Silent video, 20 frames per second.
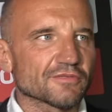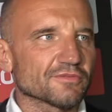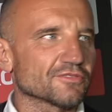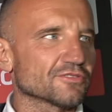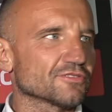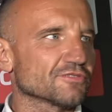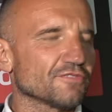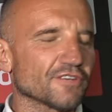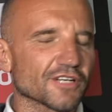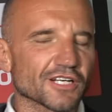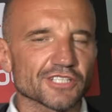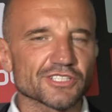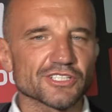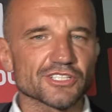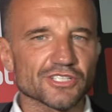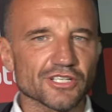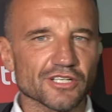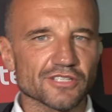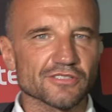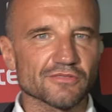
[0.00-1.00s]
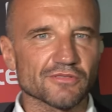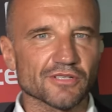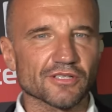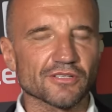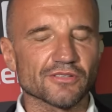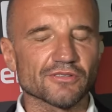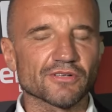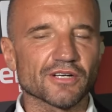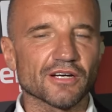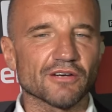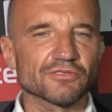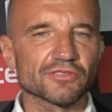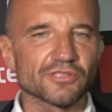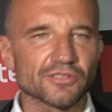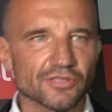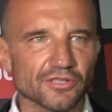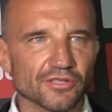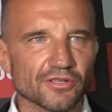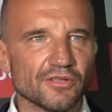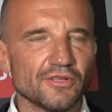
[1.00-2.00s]
bo to uwaga ciężka, jak są takie knockouty,
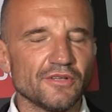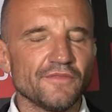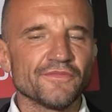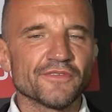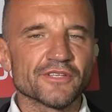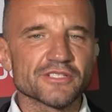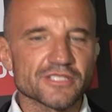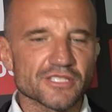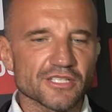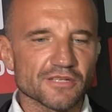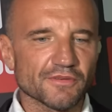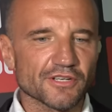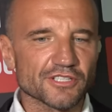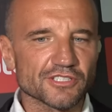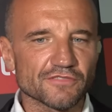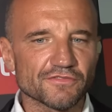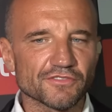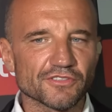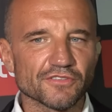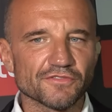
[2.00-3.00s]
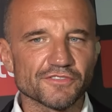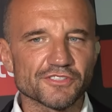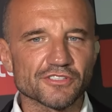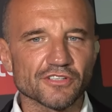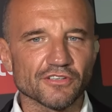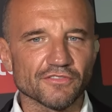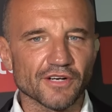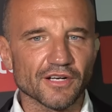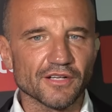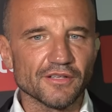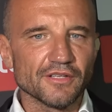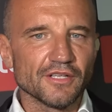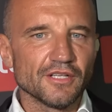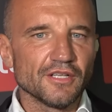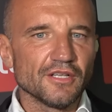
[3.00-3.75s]
to jest najbardziej widowiskowa.